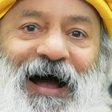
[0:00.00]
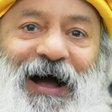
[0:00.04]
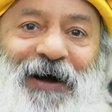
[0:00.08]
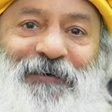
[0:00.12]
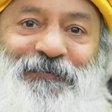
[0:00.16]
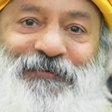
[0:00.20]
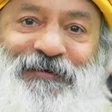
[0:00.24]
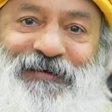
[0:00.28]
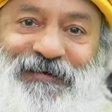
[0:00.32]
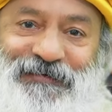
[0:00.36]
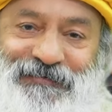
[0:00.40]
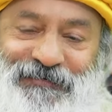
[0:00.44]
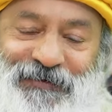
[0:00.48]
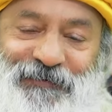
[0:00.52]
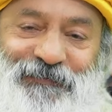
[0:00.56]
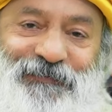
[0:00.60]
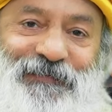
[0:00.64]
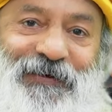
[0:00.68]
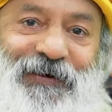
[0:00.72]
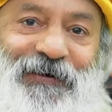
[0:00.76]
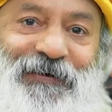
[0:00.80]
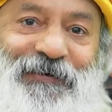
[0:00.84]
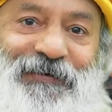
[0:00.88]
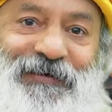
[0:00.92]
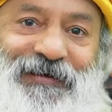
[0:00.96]
अब ये
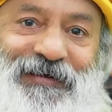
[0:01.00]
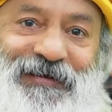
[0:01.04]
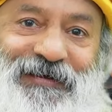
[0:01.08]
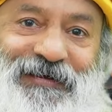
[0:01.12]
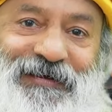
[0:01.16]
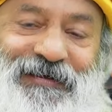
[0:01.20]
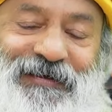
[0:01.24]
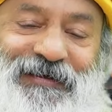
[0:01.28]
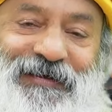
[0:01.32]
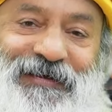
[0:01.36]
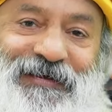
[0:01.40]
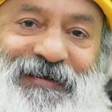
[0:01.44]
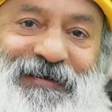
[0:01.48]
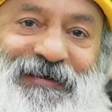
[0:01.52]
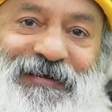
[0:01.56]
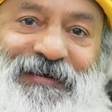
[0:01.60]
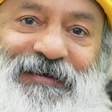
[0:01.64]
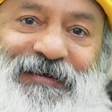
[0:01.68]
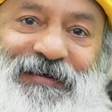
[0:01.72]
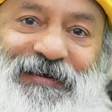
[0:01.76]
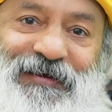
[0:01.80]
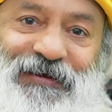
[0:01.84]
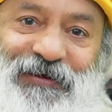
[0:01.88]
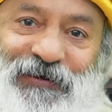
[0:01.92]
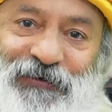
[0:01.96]
संभव है कि
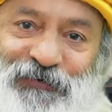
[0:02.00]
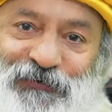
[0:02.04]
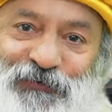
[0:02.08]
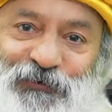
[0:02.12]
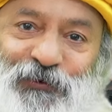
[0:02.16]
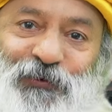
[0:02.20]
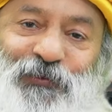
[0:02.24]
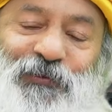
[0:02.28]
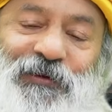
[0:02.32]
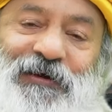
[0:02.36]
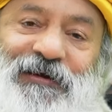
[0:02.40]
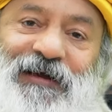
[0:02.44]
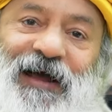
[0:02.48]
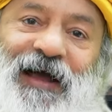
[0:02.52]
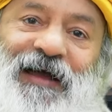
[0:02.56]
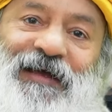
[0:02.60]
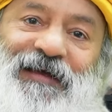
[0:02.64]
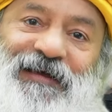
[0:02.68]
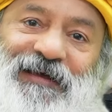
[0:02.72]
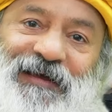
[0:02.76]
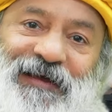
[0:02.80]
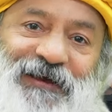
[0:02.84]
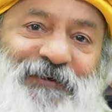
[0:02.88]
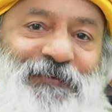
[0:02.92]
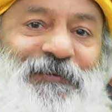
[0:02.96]
इस उम्र का
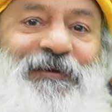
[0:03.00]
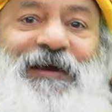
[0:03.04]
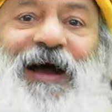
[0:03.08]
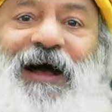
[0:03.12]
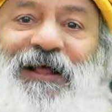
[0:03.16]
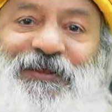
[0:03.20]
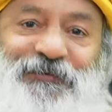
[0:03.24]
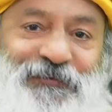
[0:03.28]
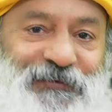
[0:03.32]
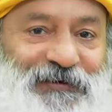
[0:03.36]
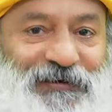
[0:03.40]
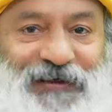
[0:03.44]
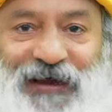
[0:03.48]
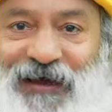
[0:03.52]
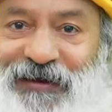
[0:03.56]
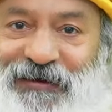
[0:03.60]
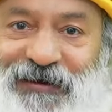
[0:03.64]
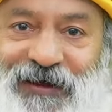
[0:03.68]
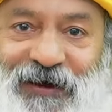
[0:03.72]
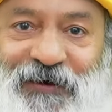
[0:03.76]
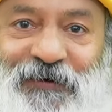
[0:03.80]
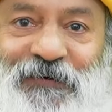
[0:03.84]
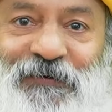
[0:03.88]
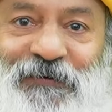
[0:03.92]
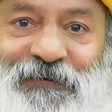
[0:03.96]
एक भी आदमी
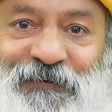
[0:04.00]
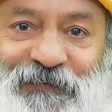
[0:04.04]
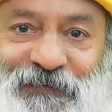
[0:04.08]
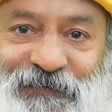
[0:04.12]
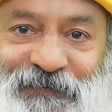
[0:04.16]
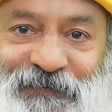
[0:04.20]
आना हो